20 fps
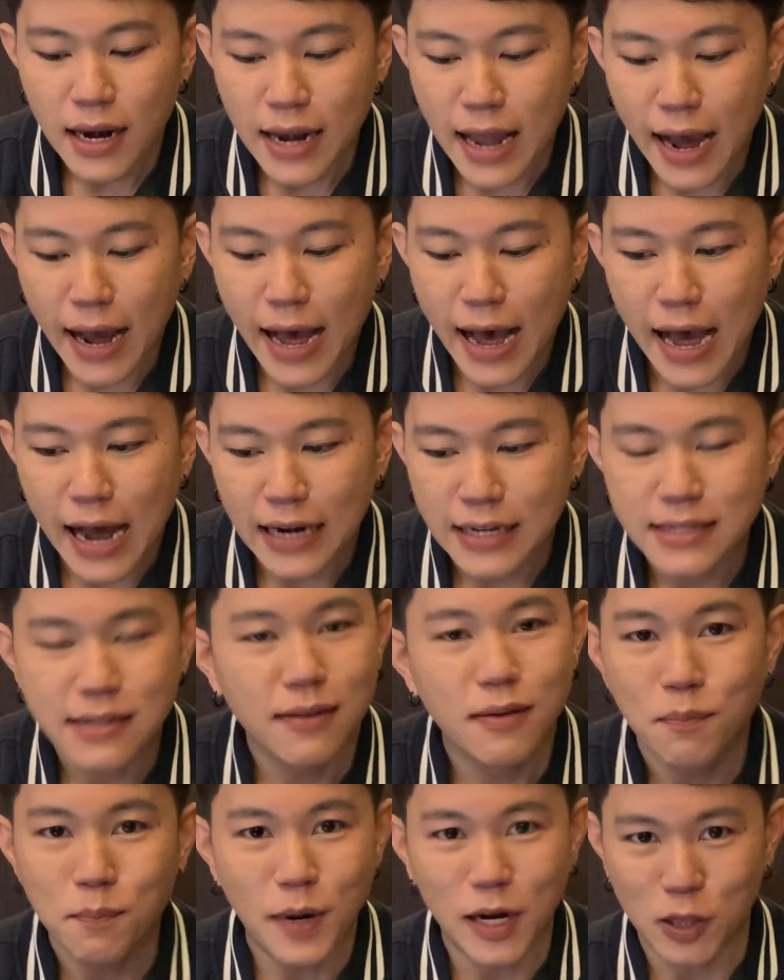ราคา
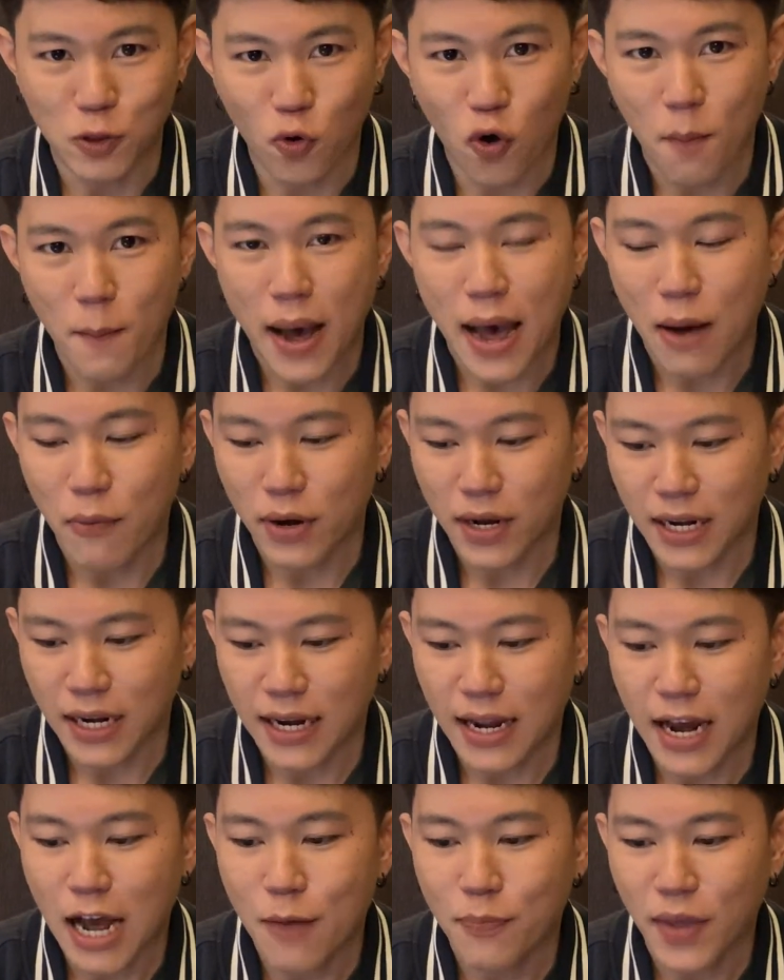เปิดตัวมาวันนี้
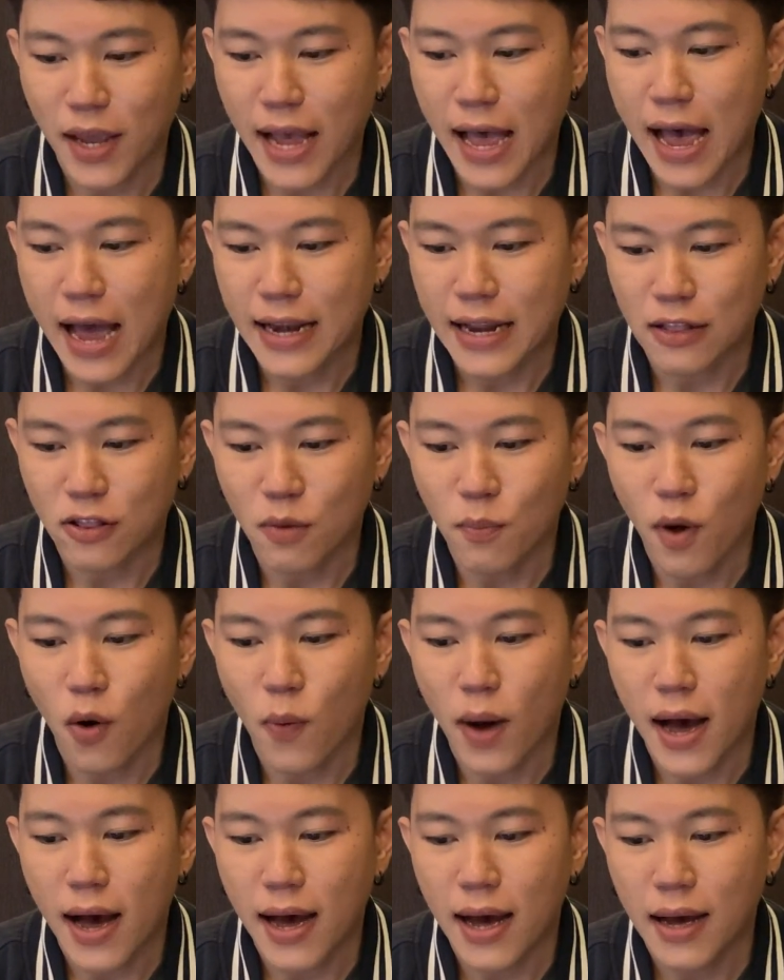นะครับในงานเนี่ยต้องบอก
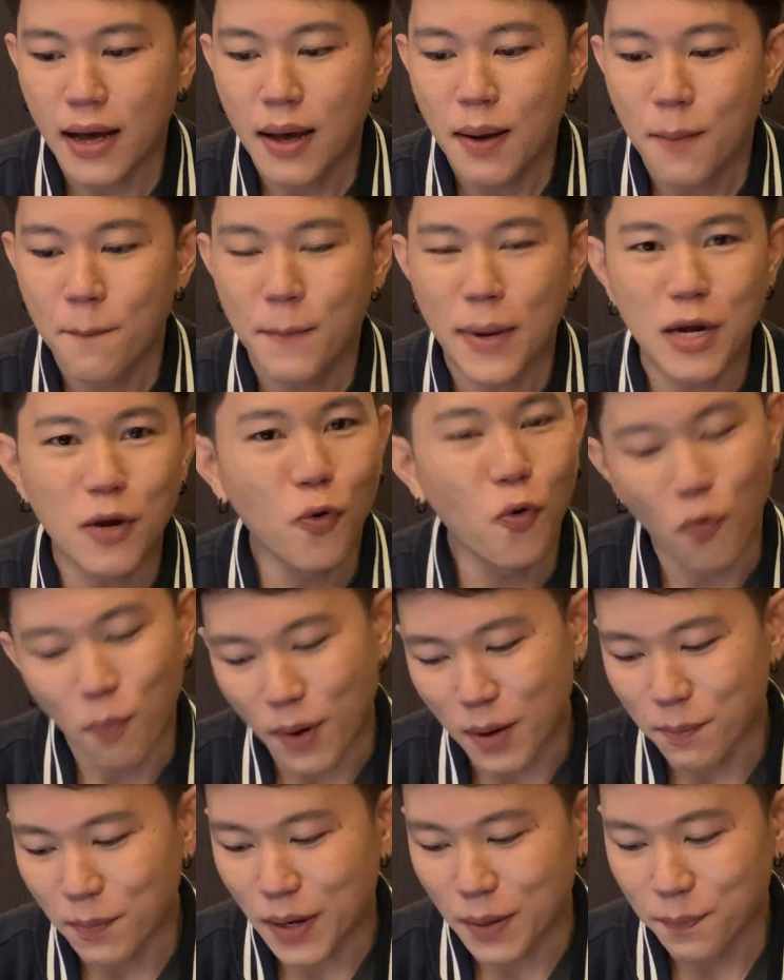ว่ามันถูกเห
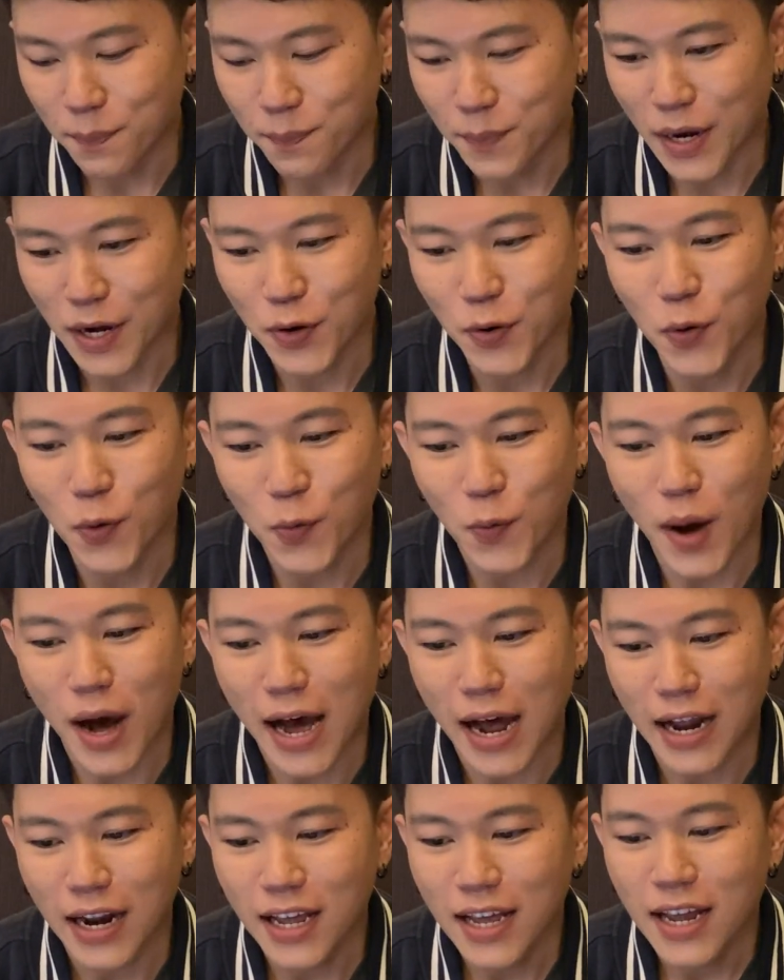มือนเหมือนเหมือนถูกก
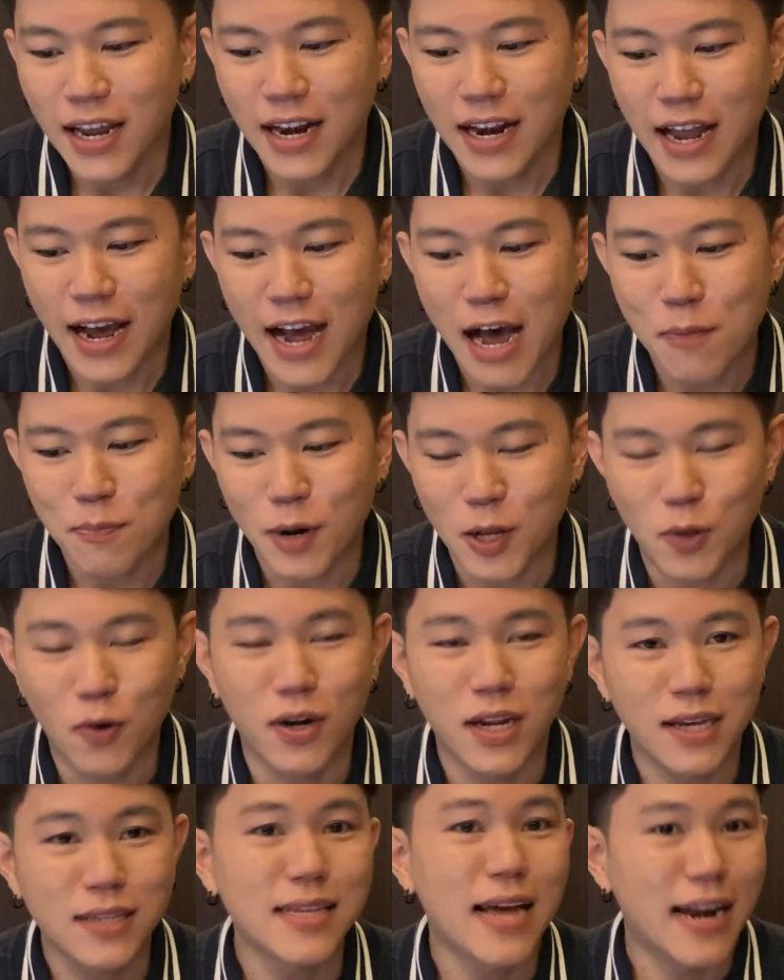ว่าราคาเปิดตัว
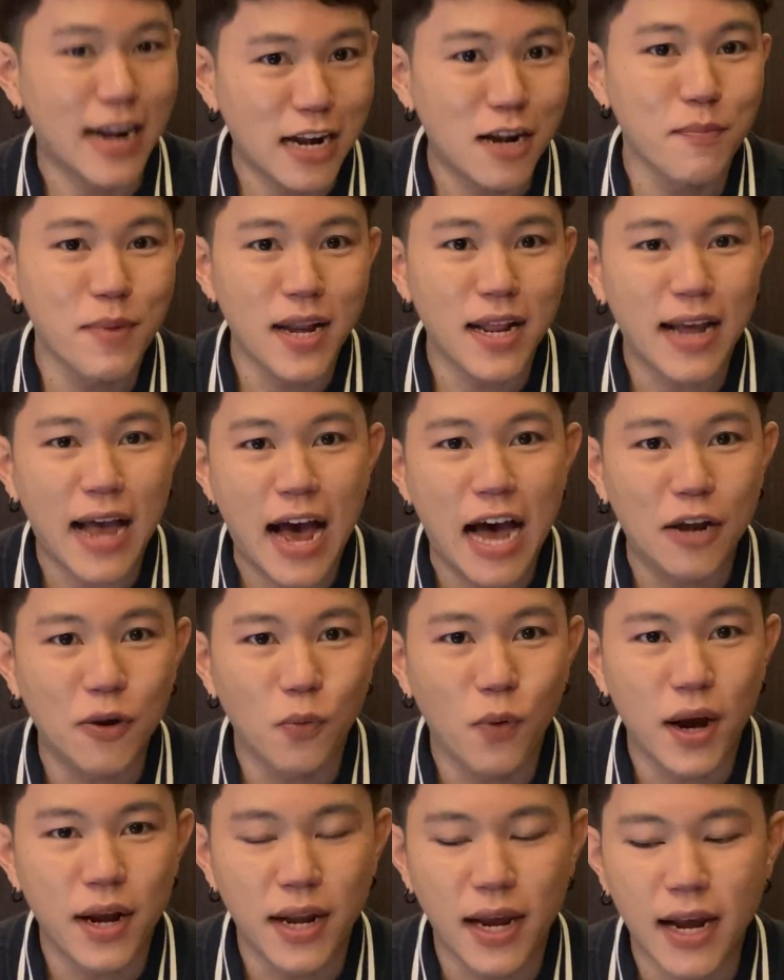ที่สหรัฐอเมริกา
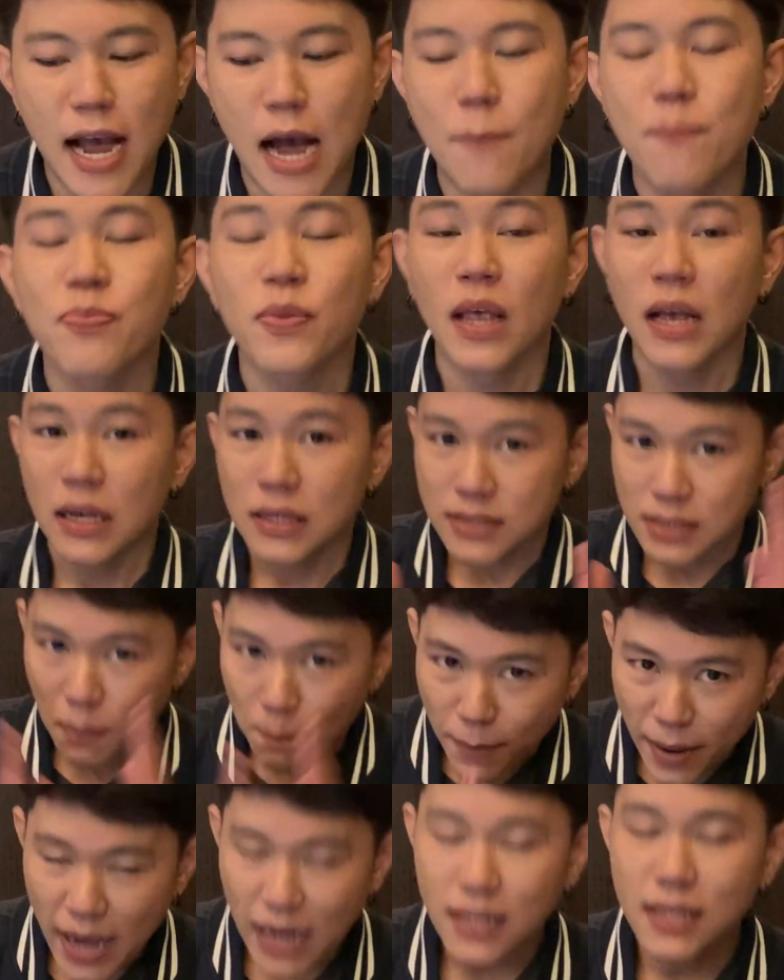ด้วยนะครับส
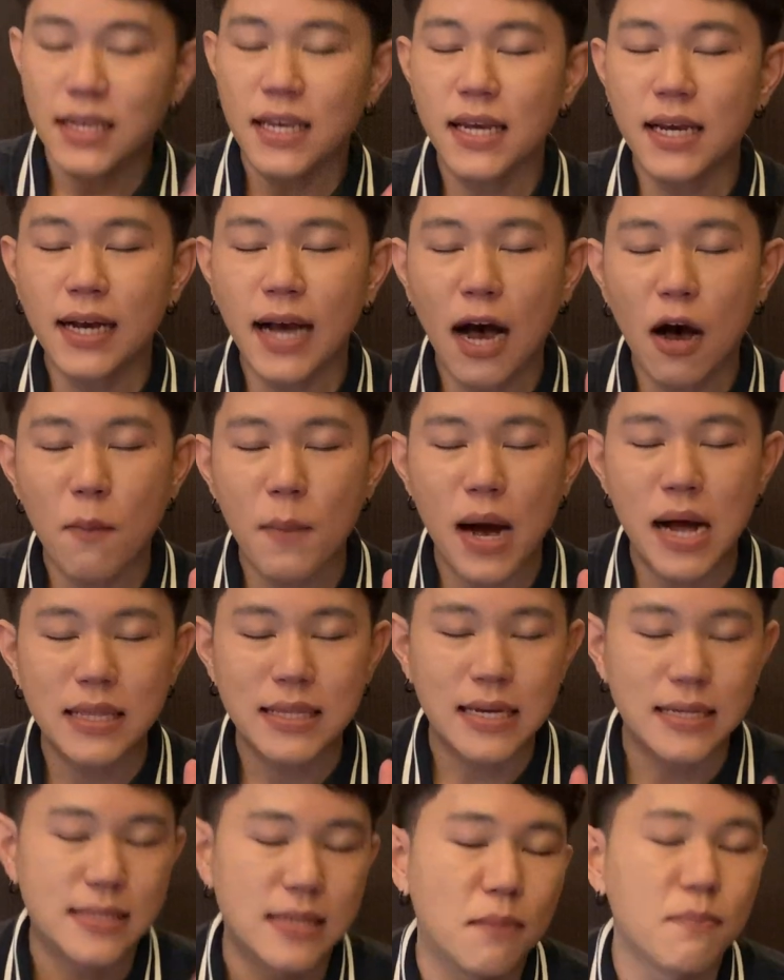เปคที่เข้ามา
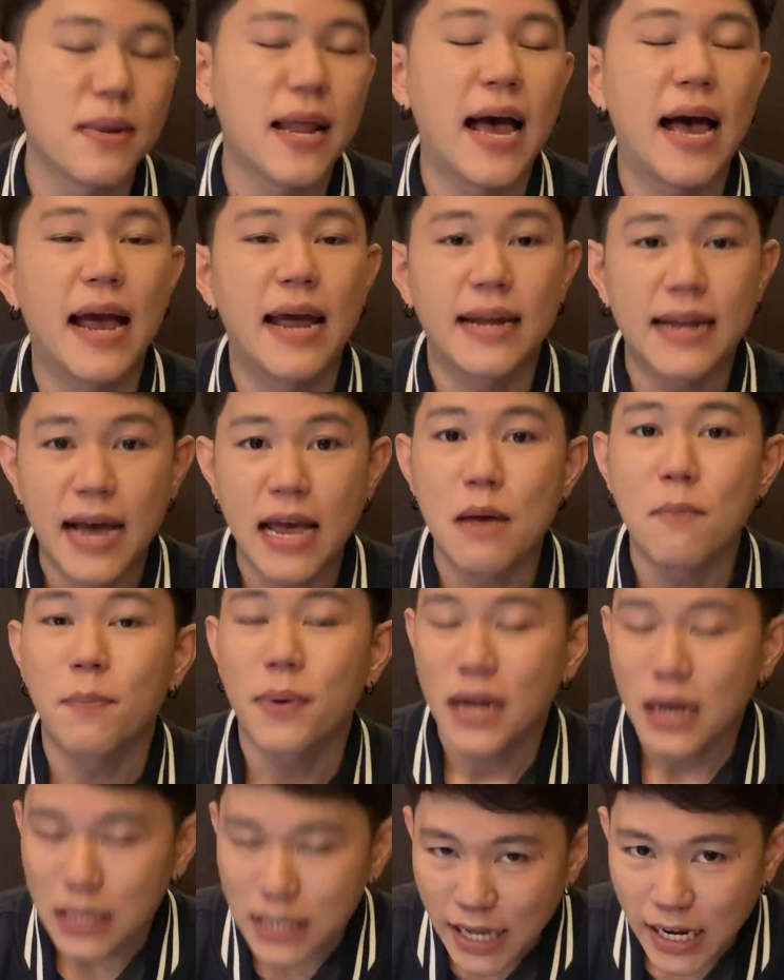จัดจำหน่ายในป
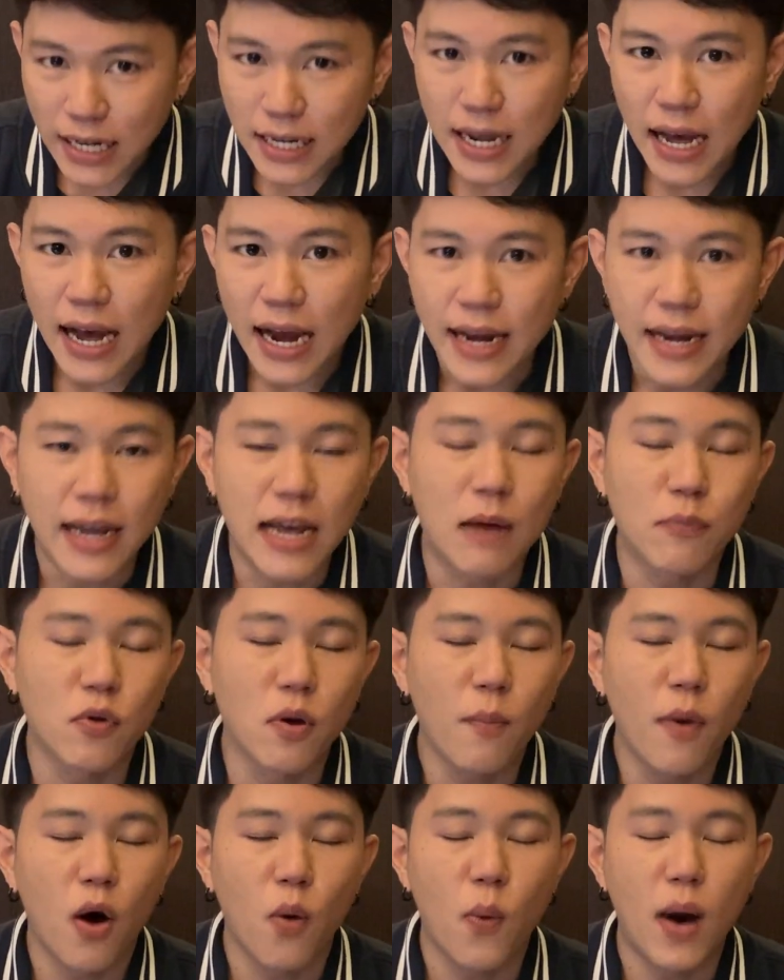ระเทศไทยนะครับต้
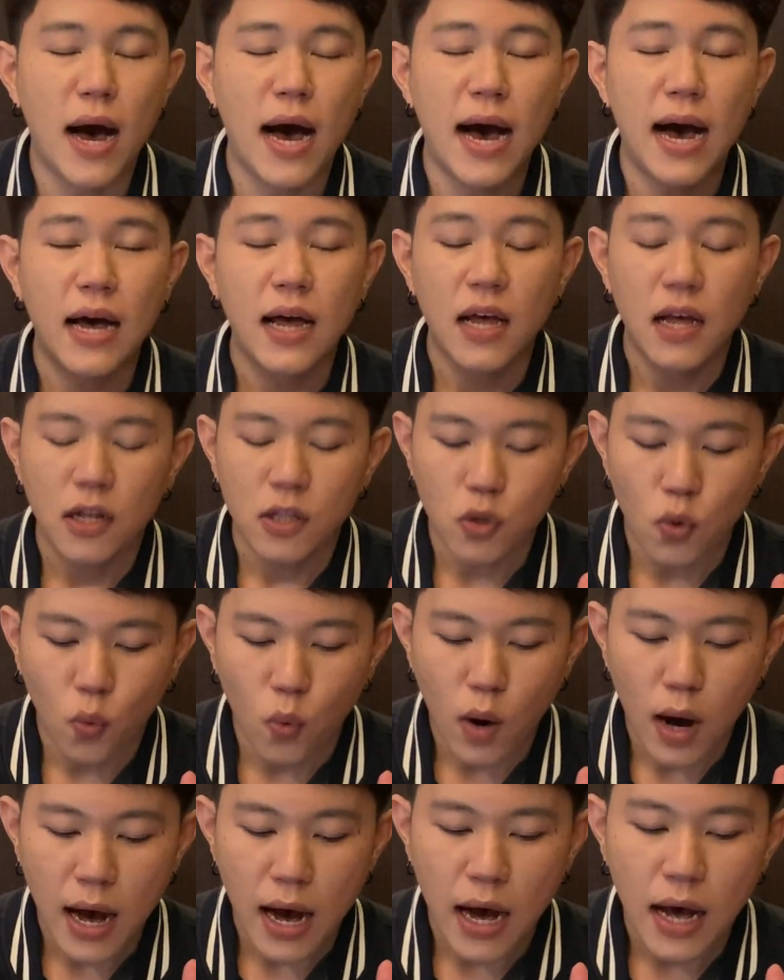องบอกว่าตัว